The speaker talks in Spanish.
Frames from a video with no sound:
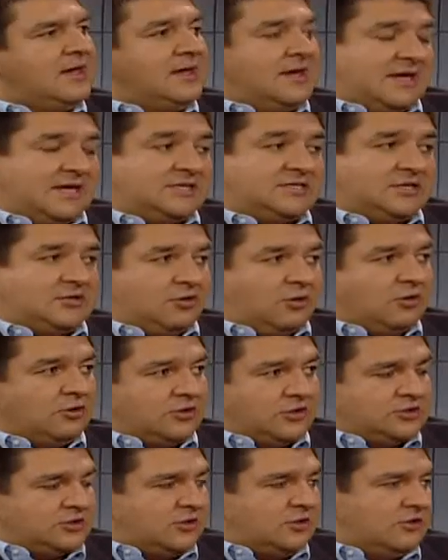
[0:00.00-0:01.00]
y si no
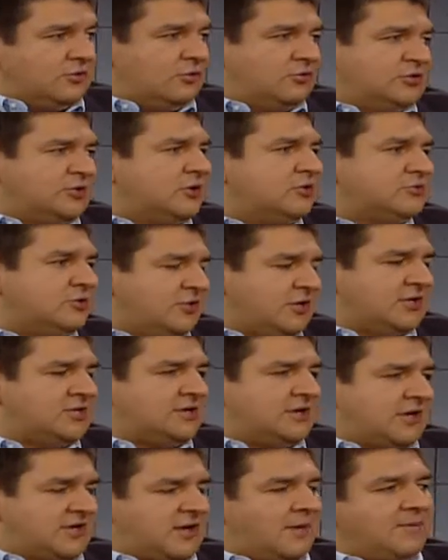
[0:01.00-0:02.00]
lo, o si no son
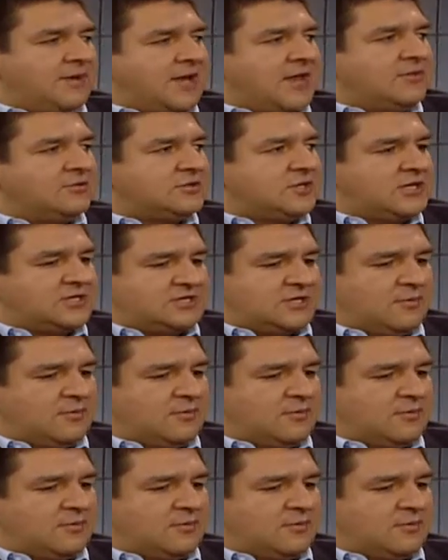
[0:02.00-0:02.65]
dictaminados en ese